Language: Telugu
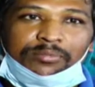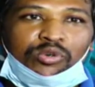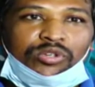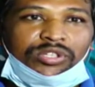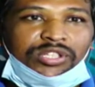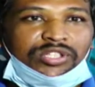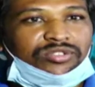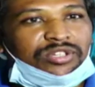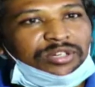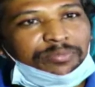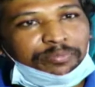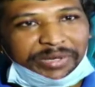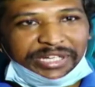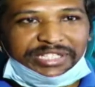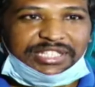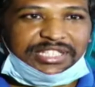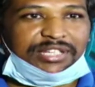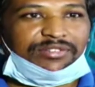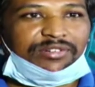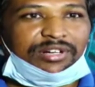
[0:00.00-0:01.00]
అమౌంట్ తీసుకొని పే
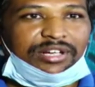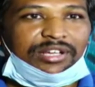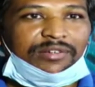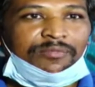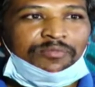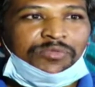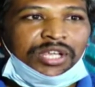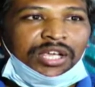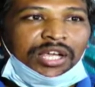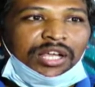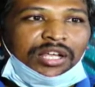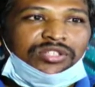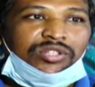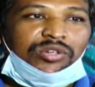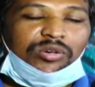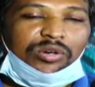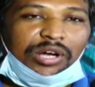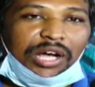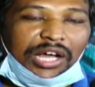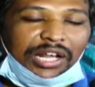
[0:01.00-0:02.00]
చేసేవాడిని సో
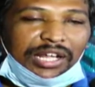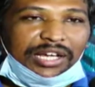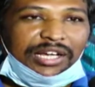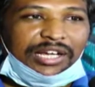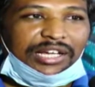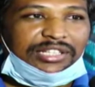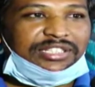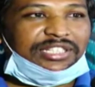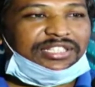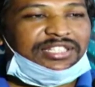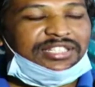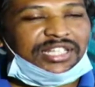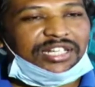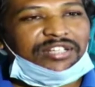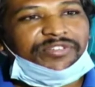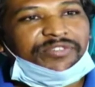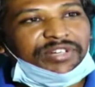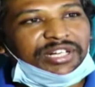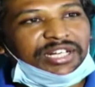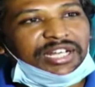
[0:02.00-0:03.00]
అలాగా చేసిన
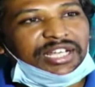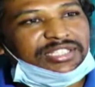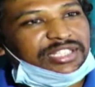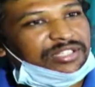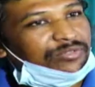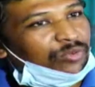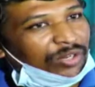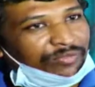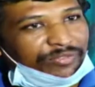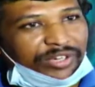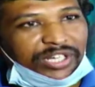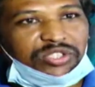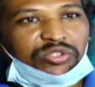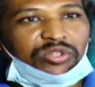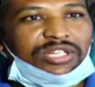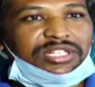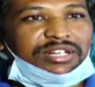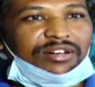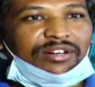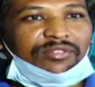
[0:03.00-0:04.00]
తర్వాత ఫిఫ్టీన్ డేస్ తర్వాత వన్ వీక్
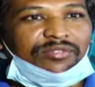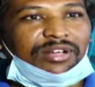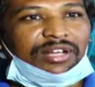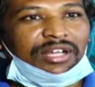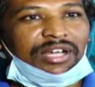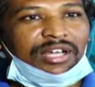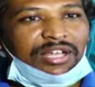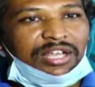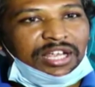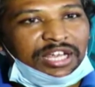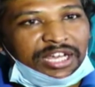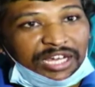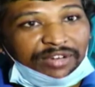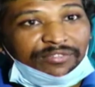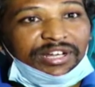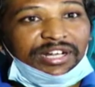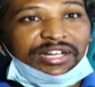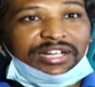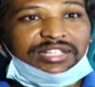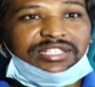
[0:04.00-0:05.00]
డ్యూరేషన్ అవడం వల్ల
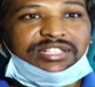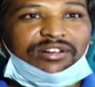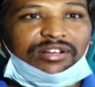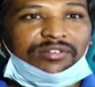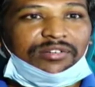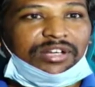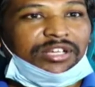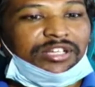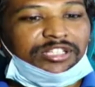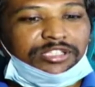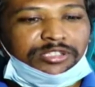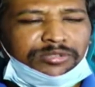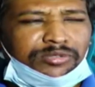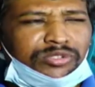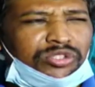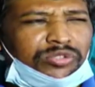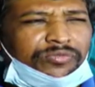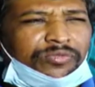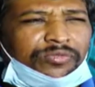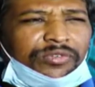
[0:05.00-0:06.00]
హెవీ ఇంట్రెస్ట్ అవడం వల్ల
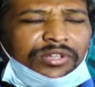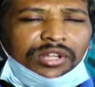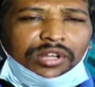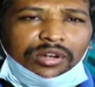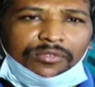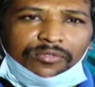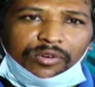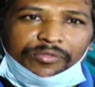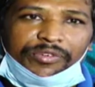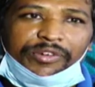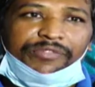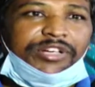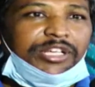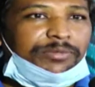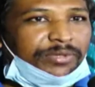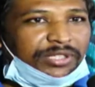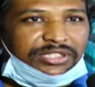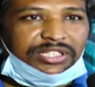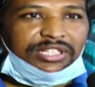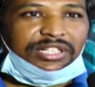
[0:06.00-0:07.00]
ఇంచుమించు ఫిఫ్టీ
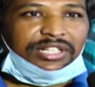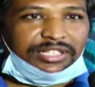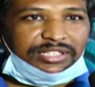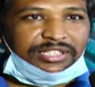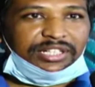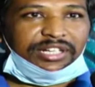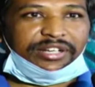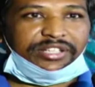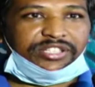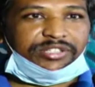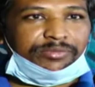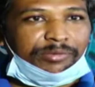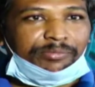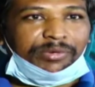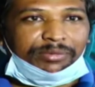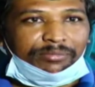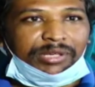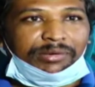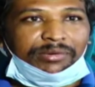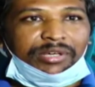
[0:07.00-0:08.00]
పర్సెంటేజ్ ఇంట్రెస్ట్
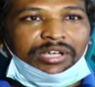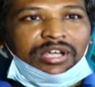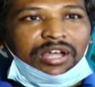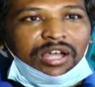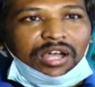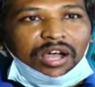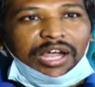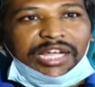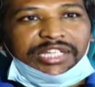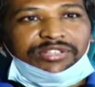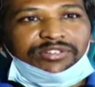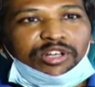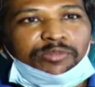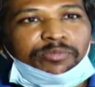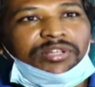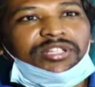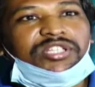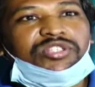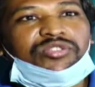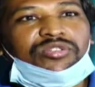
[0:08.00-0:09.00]
మేబీ మేబీ ఐదు వేల
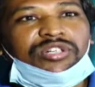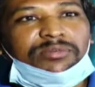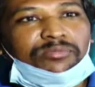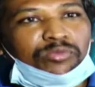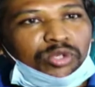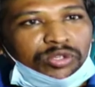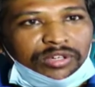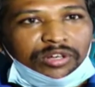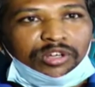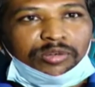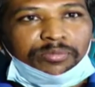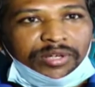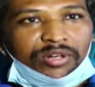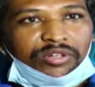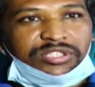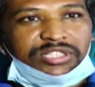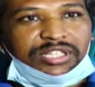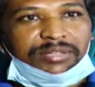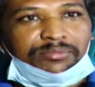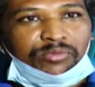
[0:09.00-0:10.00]
రూపాయలు తీసుకుంటే మూడు వేల రూపాయలు
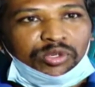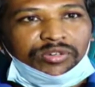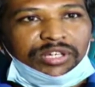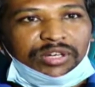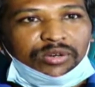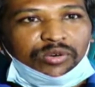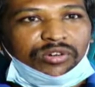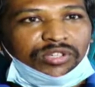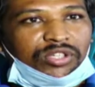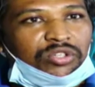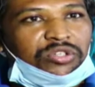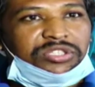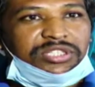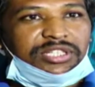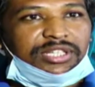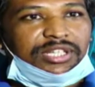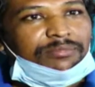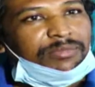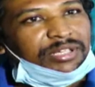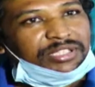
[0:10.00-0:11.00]
వచ్చేది మూడు వేల ఒక వంద
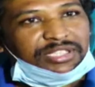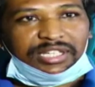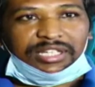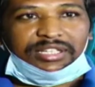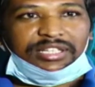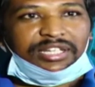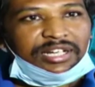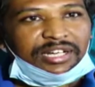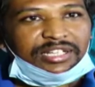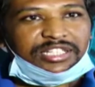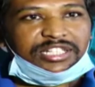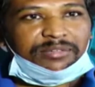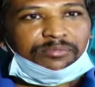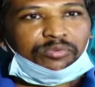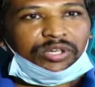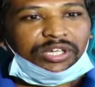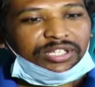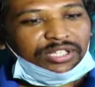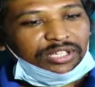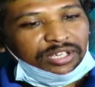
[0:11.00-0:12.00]
వచ్చేది మిగతా అంతా ఇంట్రెస్ట్ కొని
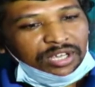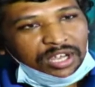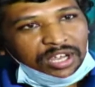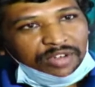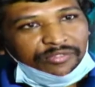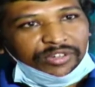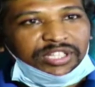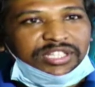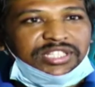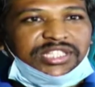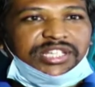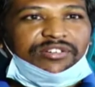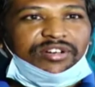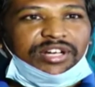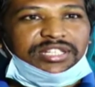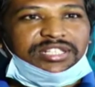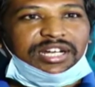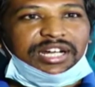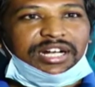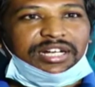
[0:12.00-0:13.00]
పోయేది విత్ ఇన్ సెవెన్
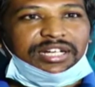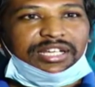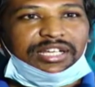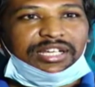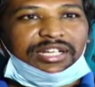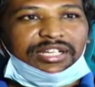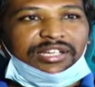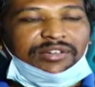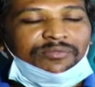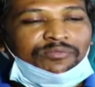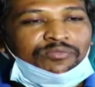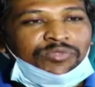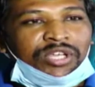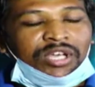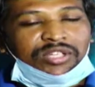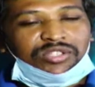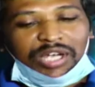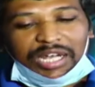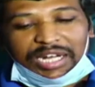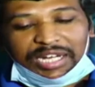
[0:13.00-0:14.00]
డేస్లో కట్టేయాలి
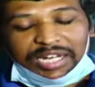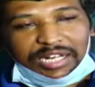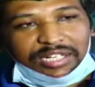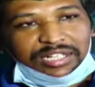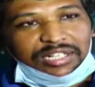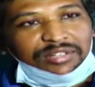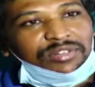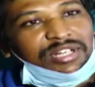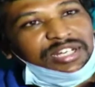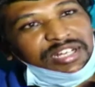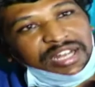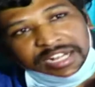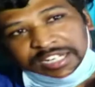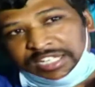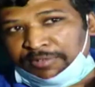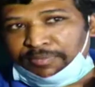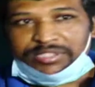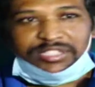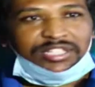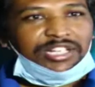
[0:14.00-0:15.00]
సో అలా కట్టడం వల్ల
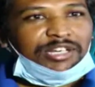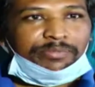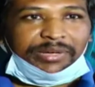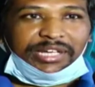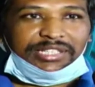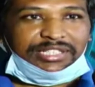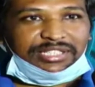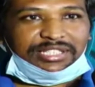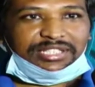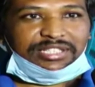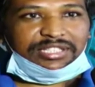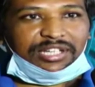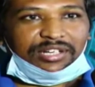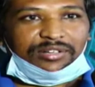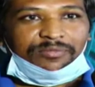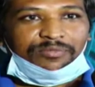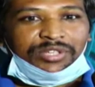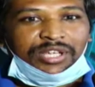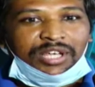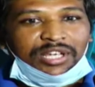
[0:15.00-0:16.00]
నైంటీ పర్సెంట్ నేను పే చేసేసాను
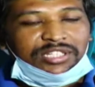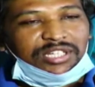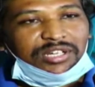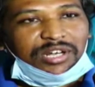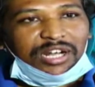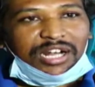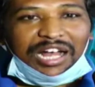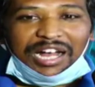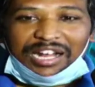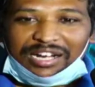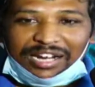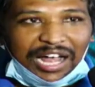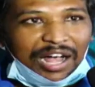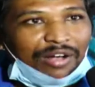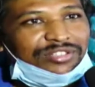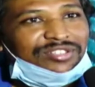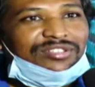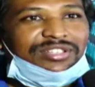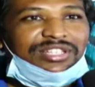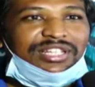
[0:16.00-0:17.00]
సార్ నా నా
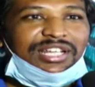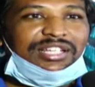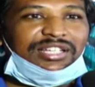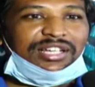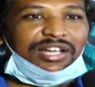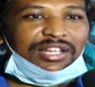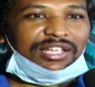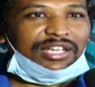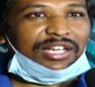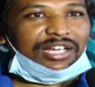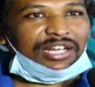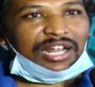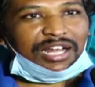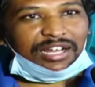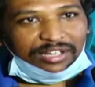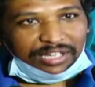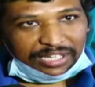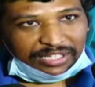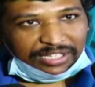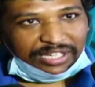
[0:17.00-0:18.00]
అవసరం తీరేది కాదు ఇంకా నా
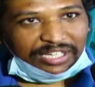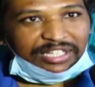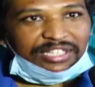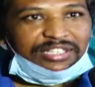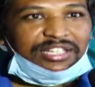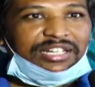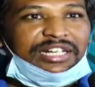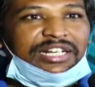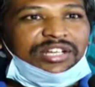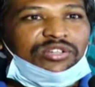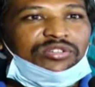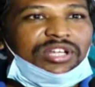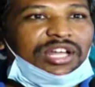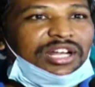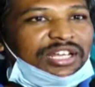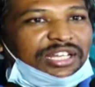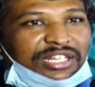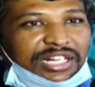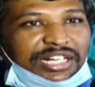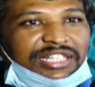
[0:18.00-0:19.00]
నేను ఏదైతే నీడ్ ఉందో
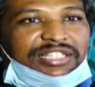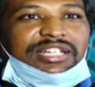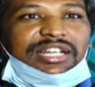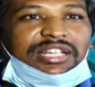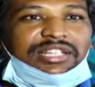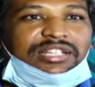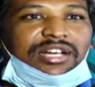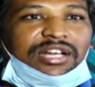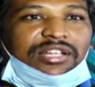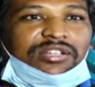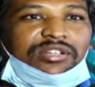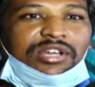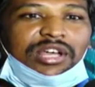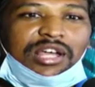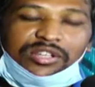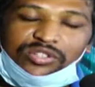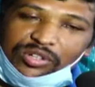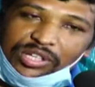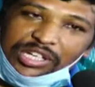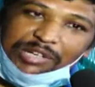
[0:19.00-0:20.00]
నేను నీడ్ తీరేది కాదు
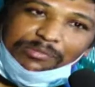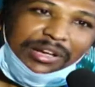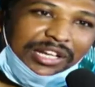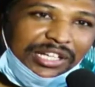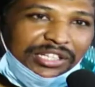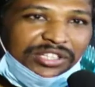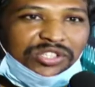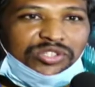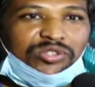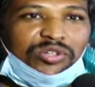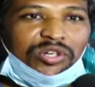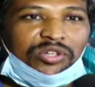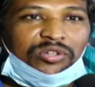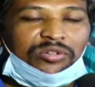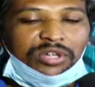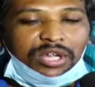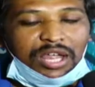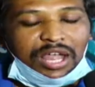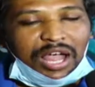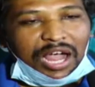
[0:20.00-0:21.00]
సో నేను మళ్ళీ తీసుకోవడం
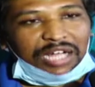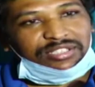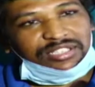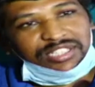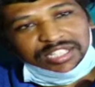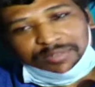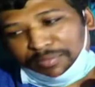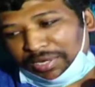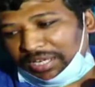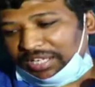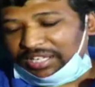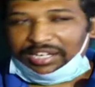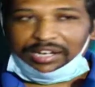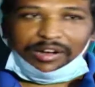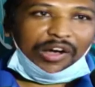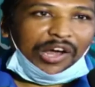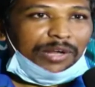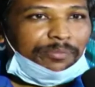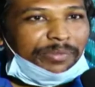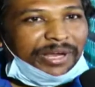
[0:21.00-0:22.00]
ఆ తర్వాత మళ్ళీ
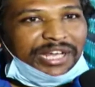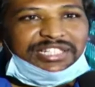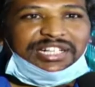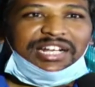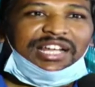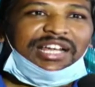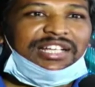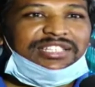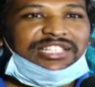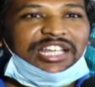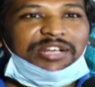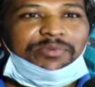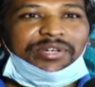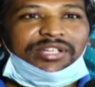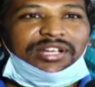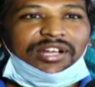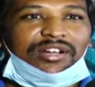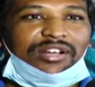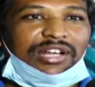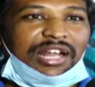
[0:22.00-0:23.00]
వాళ్ళు పే చేయడానికి
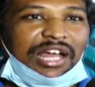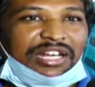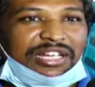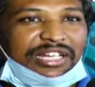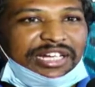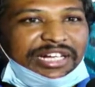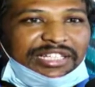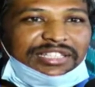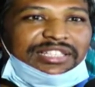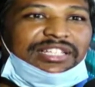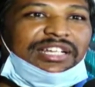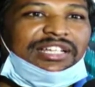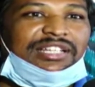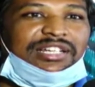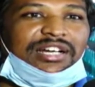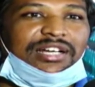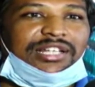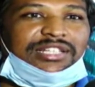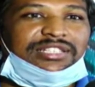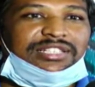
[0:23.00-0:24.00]
సరిపోయింది నాకు నా నీడ్ తీరేది
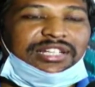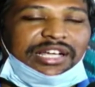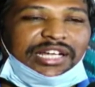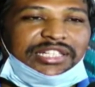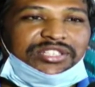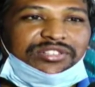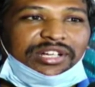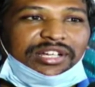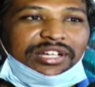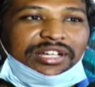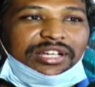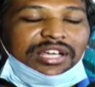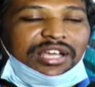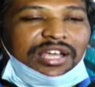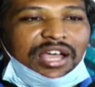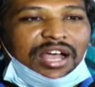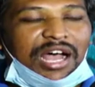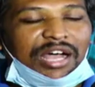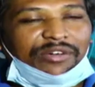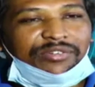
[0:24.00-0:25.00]
కాదు అసలు యాక్చువల్గా
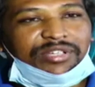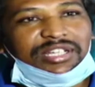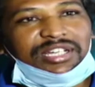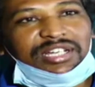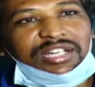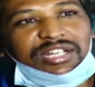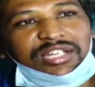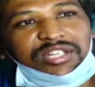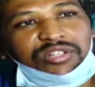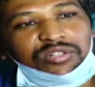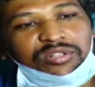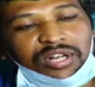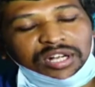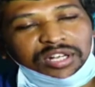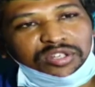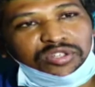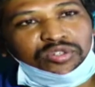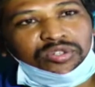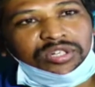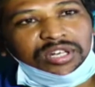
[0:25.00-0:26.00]
ఆ విధంగా నేను
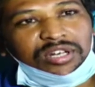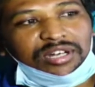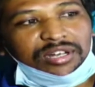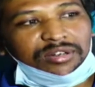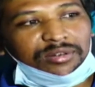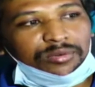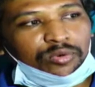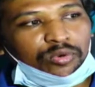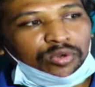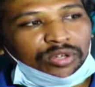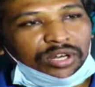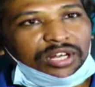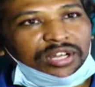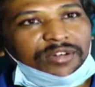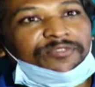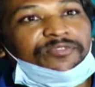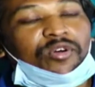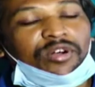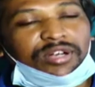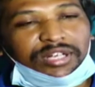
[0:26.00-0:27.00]
కంటిన్యూగా ఓవరాల్గా
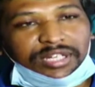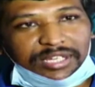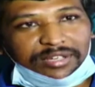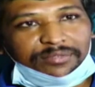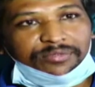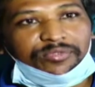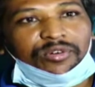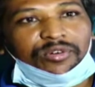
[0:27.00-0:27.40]
ఫార్టీ